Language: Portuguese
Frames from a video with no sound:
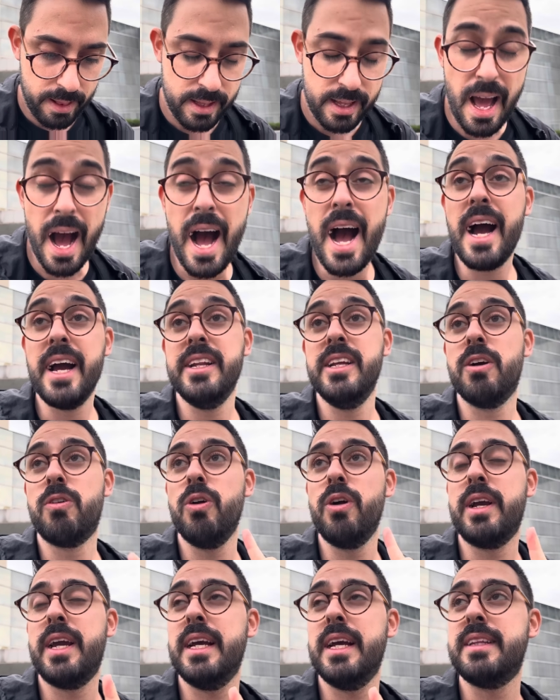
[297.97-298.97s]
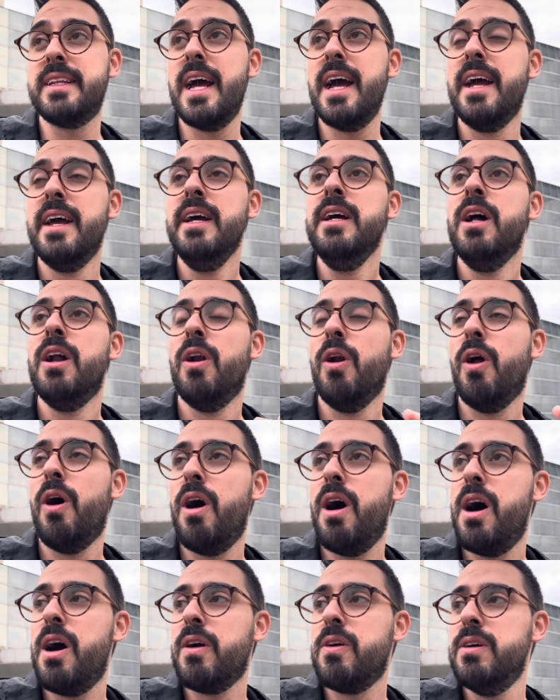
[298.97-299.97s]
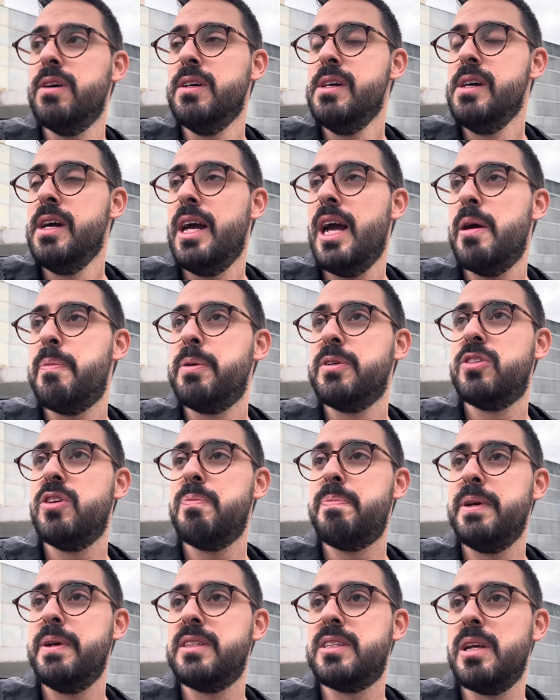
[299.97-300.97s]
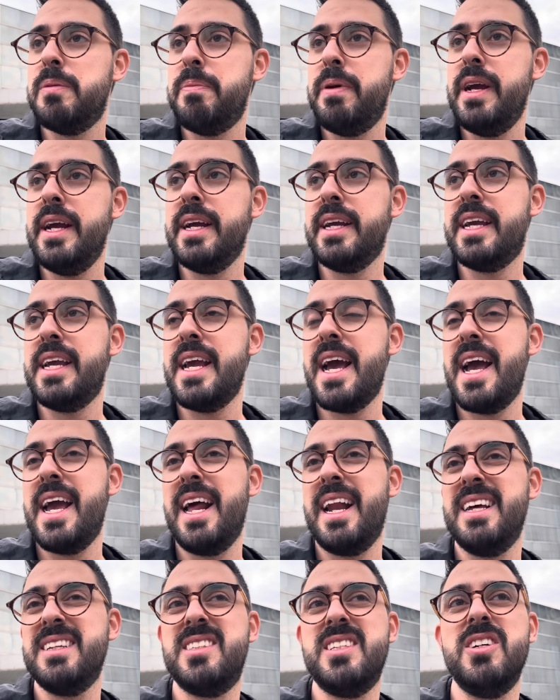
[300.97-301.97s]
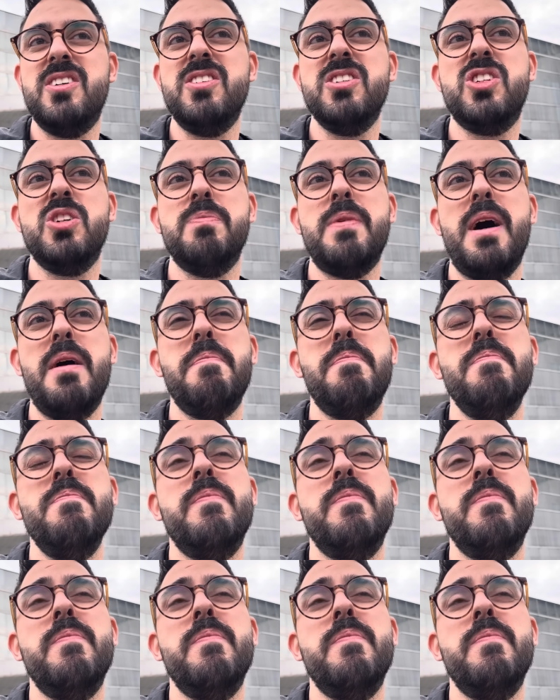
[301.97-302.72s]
ah, eu coloquei até logo é possível perceber que a relação de uma,